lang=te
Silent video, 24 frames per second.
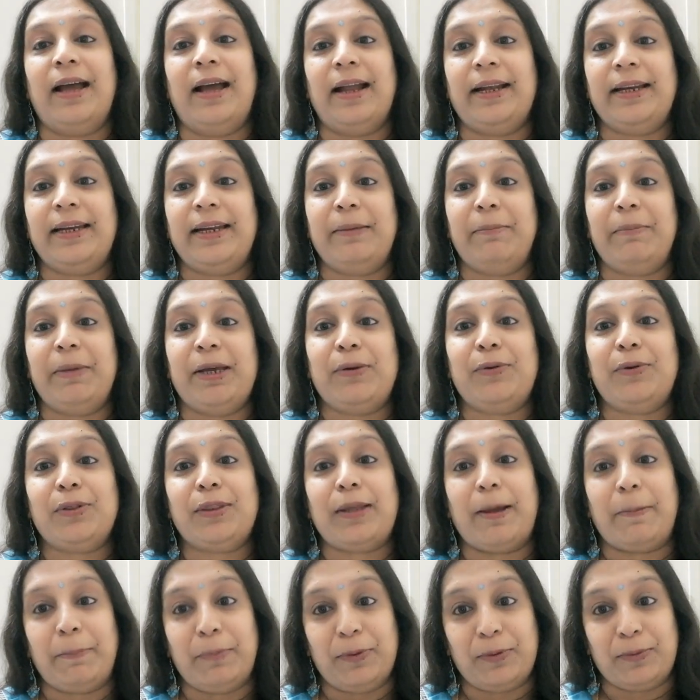అన్నీ మీకు
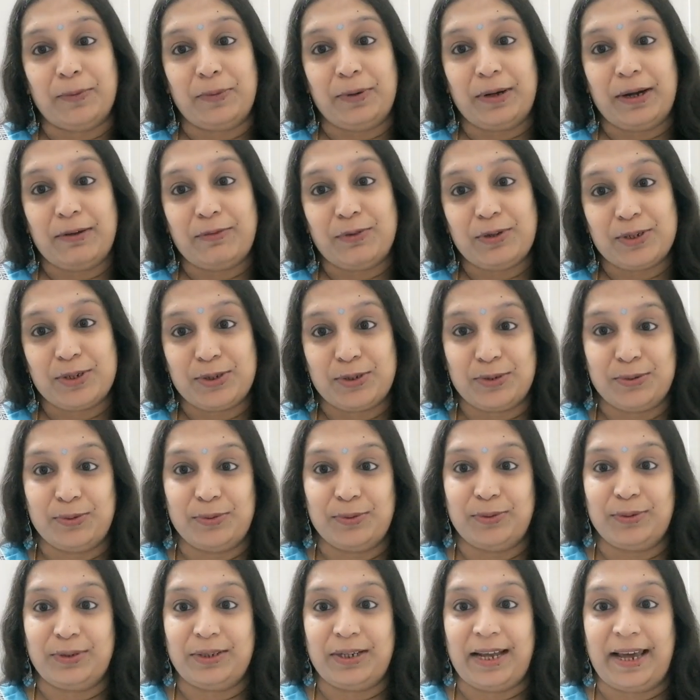తప్పకుండా వస్తూ
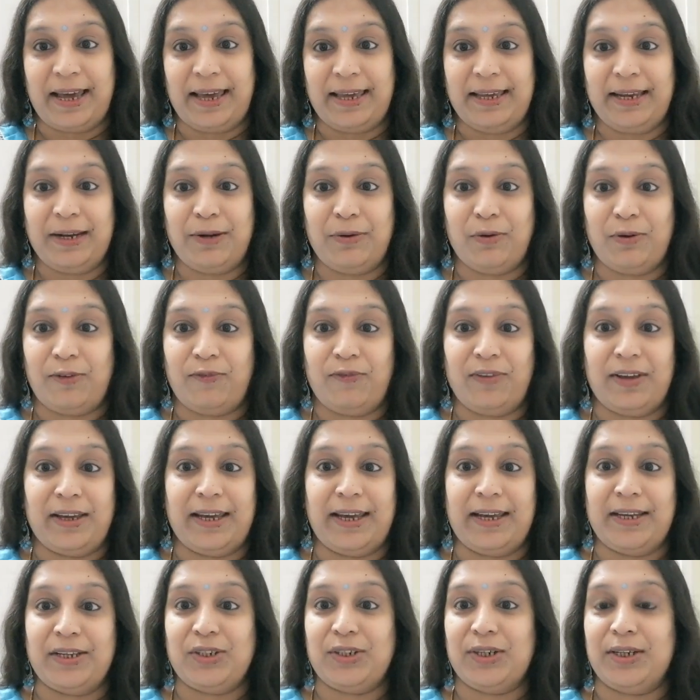ఉంటాయి
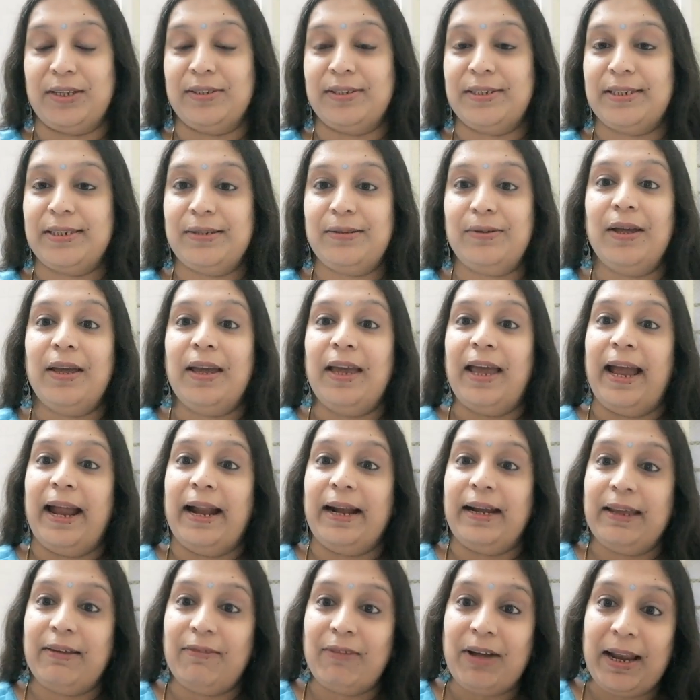నోటిఫికేషన్స్
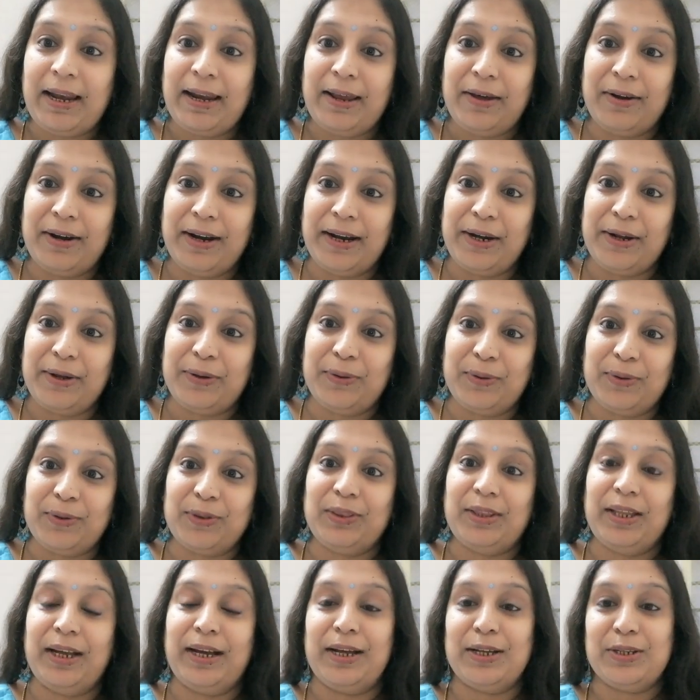అండ్ ఇవాళ ఎవరైనా
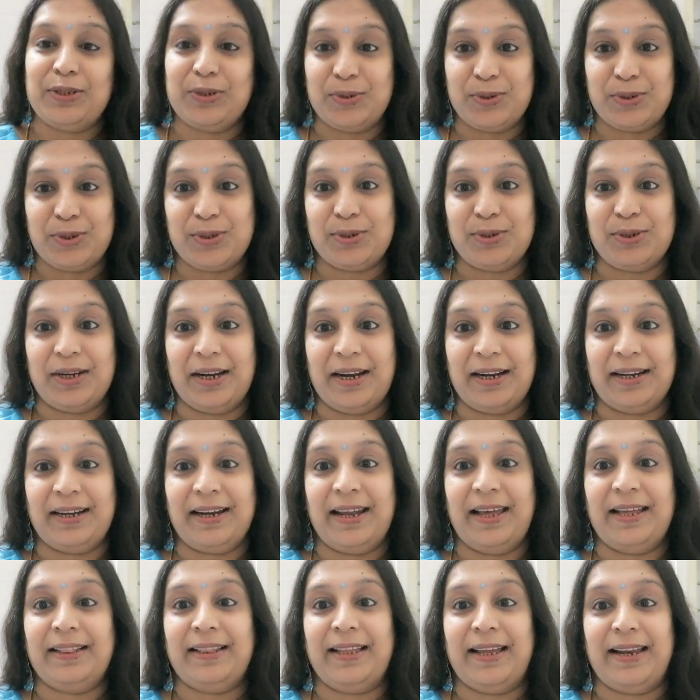కొత్తగా
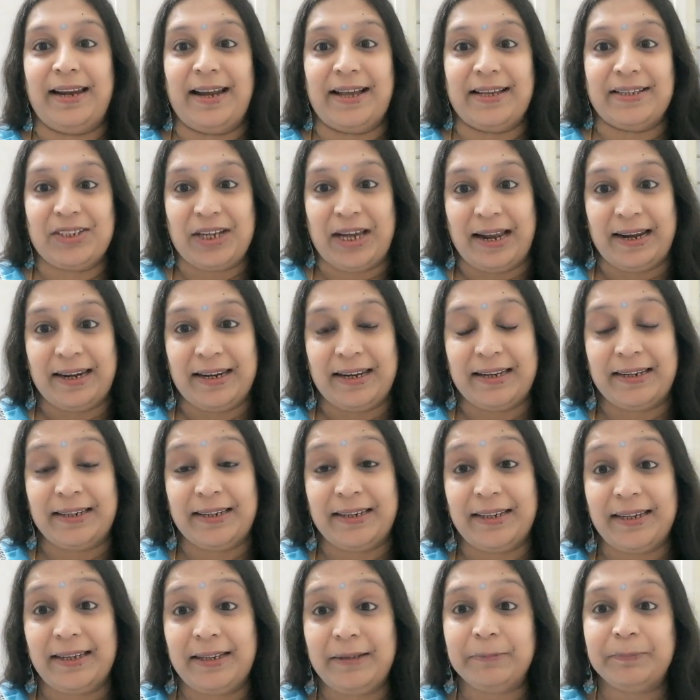చూస్తున్నట్లయితే నా
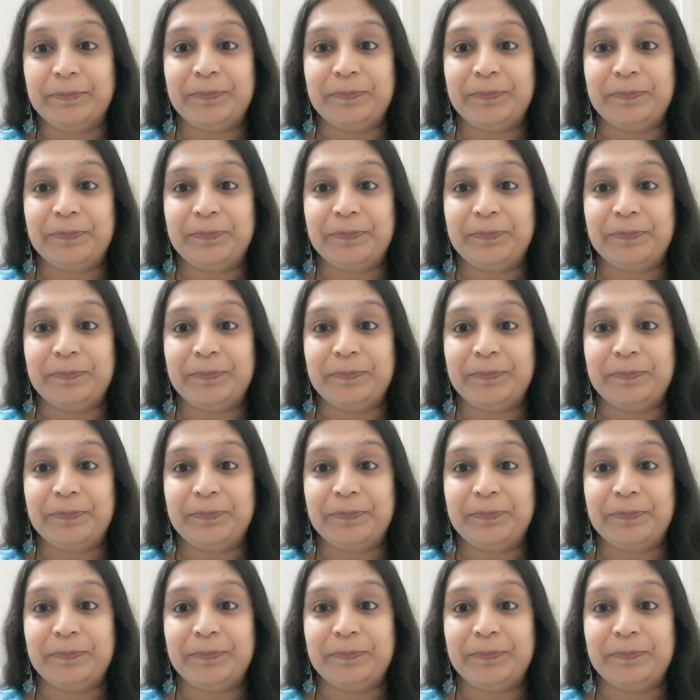ఛానల్ని